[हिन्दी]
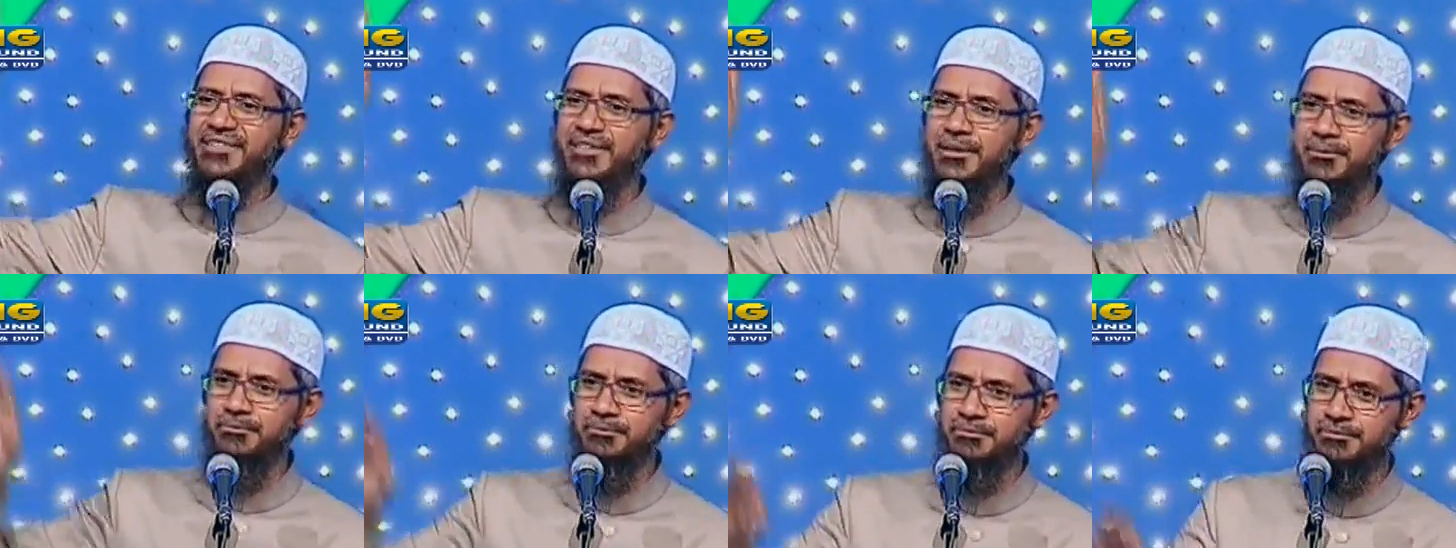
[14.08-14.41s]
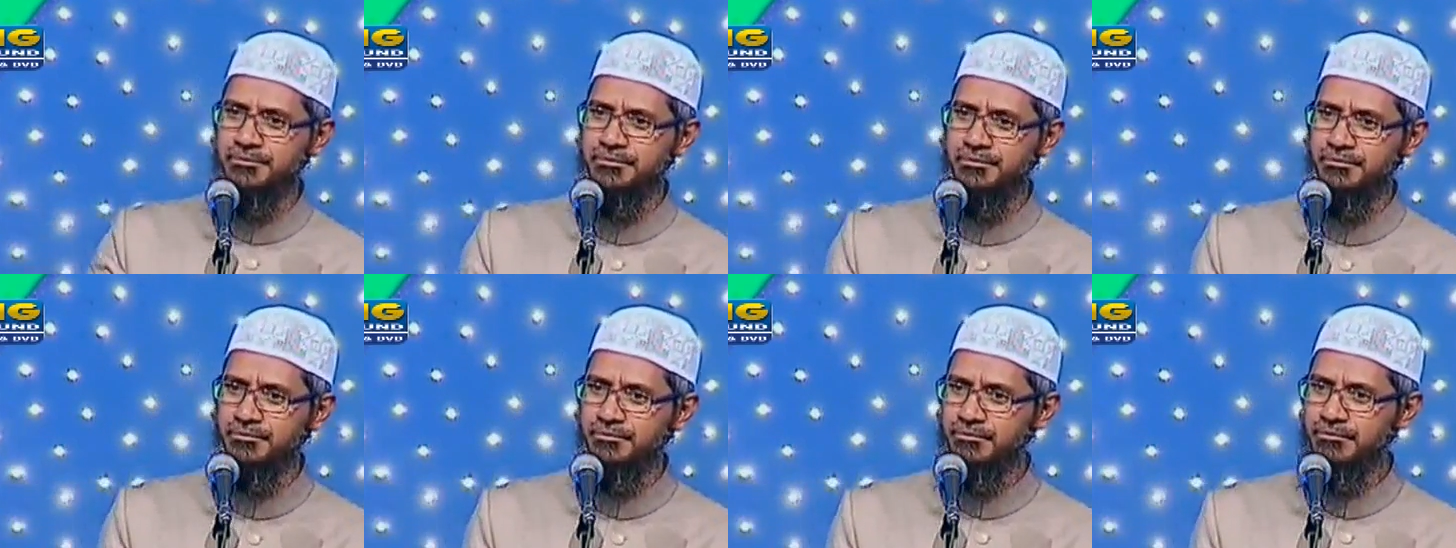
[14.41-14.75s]
एकदम
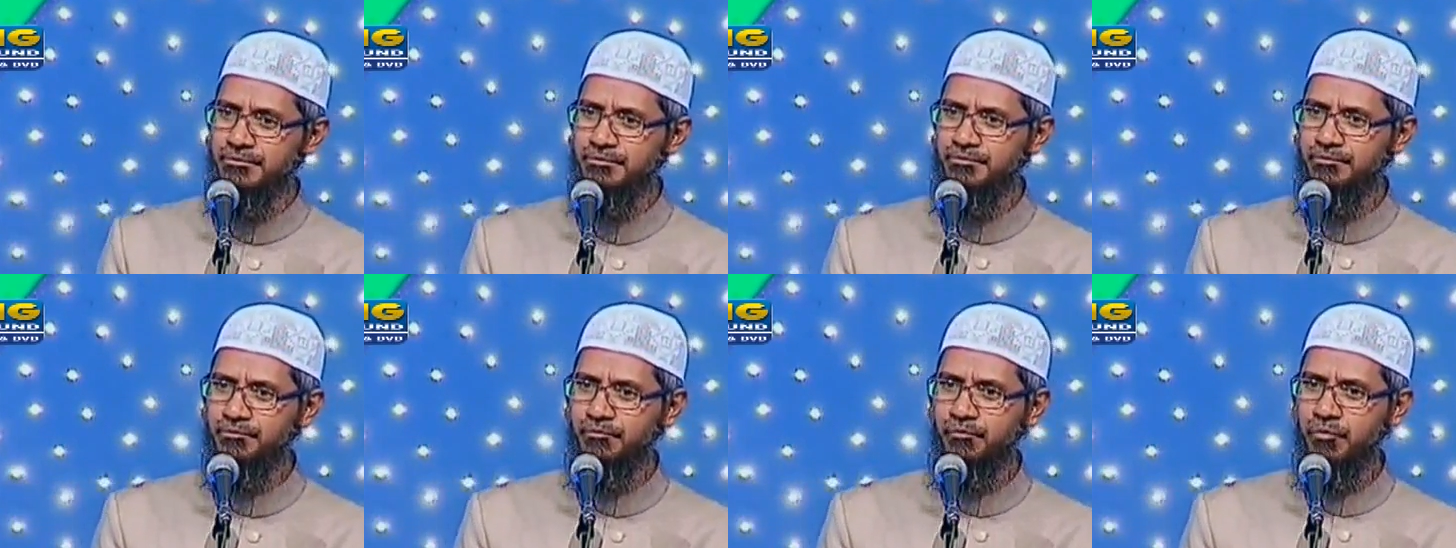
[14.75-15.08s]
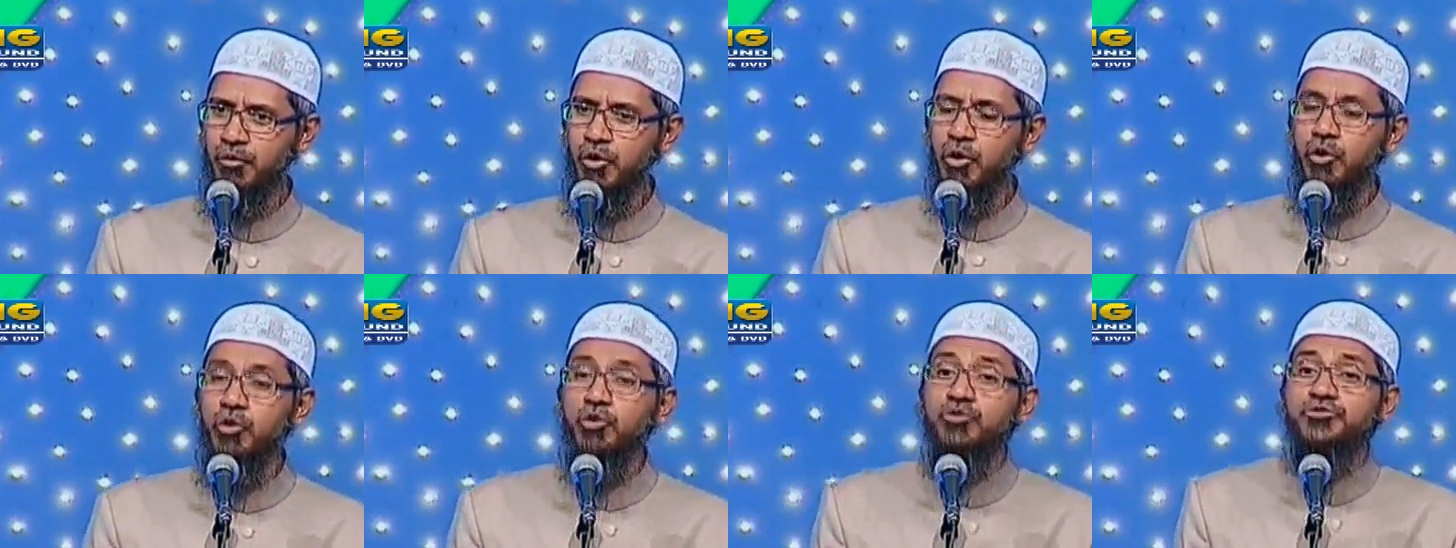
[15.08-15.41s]

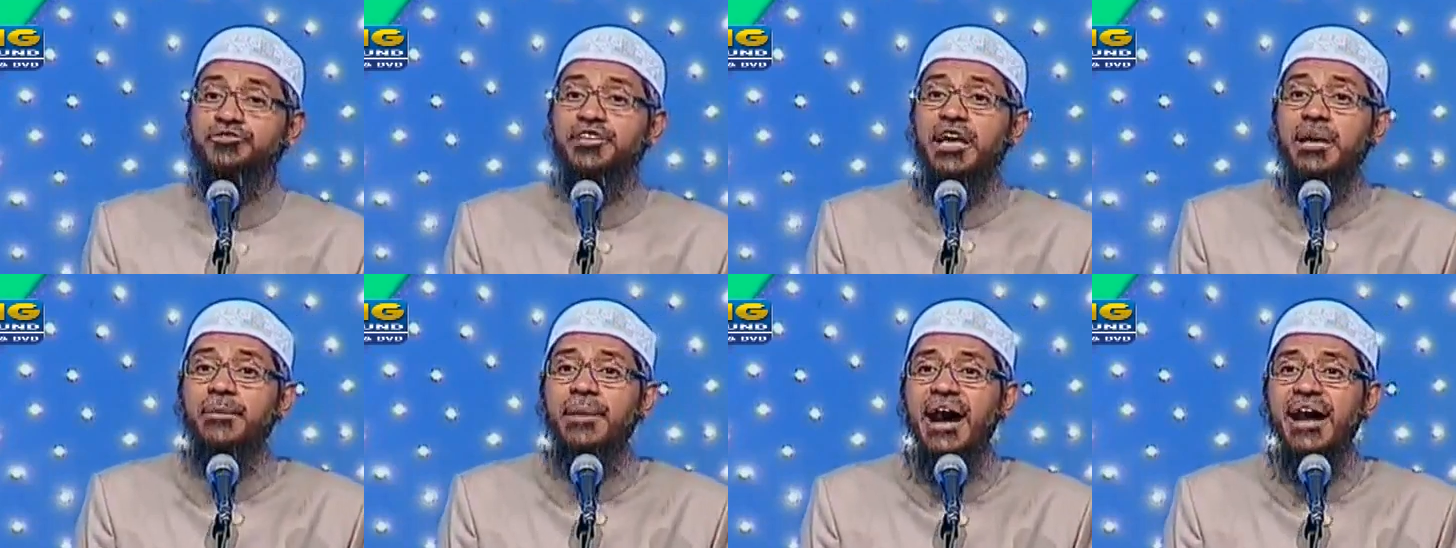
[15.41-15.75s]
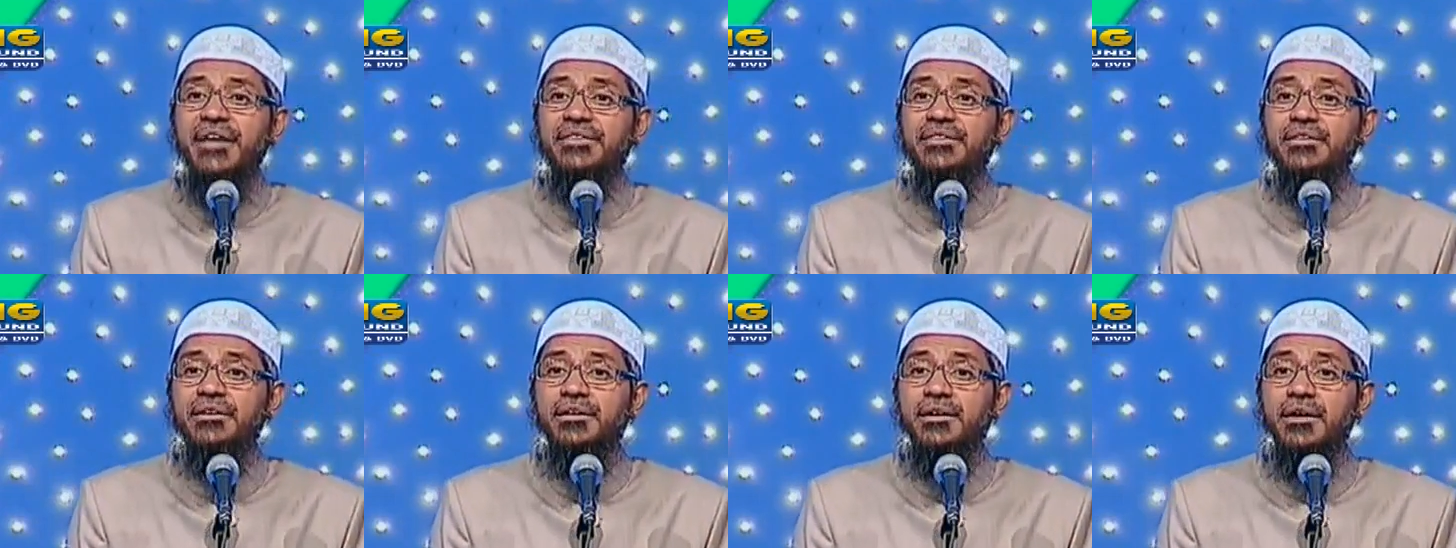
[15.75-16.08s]
उसके
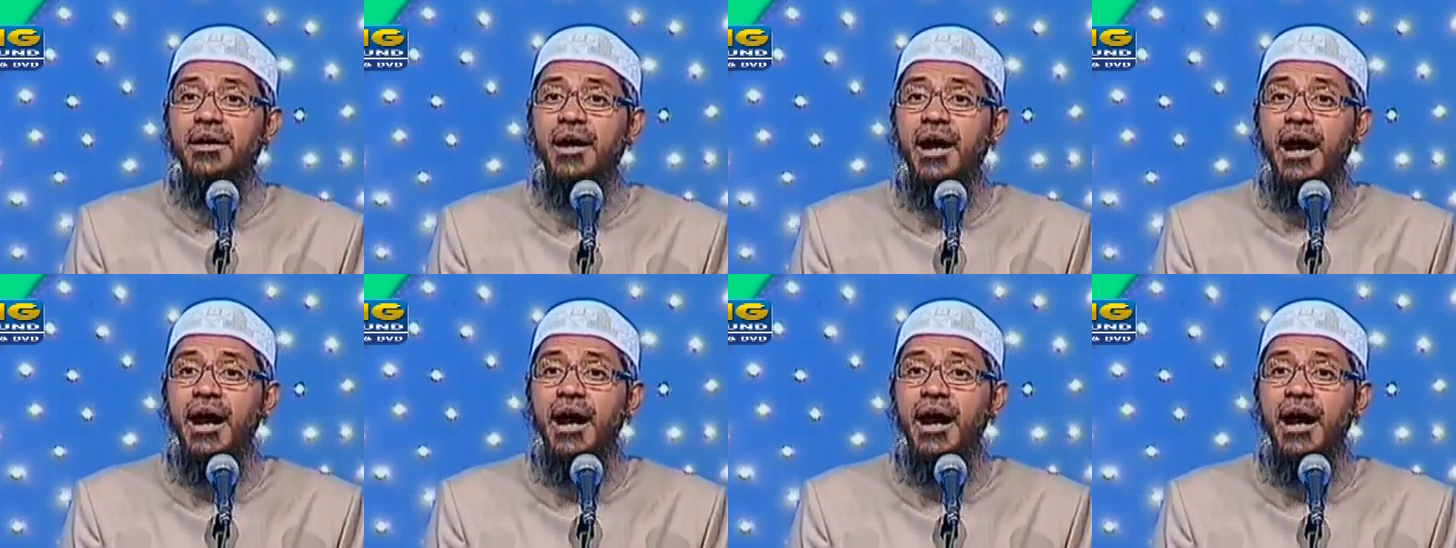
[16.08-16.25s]
बाद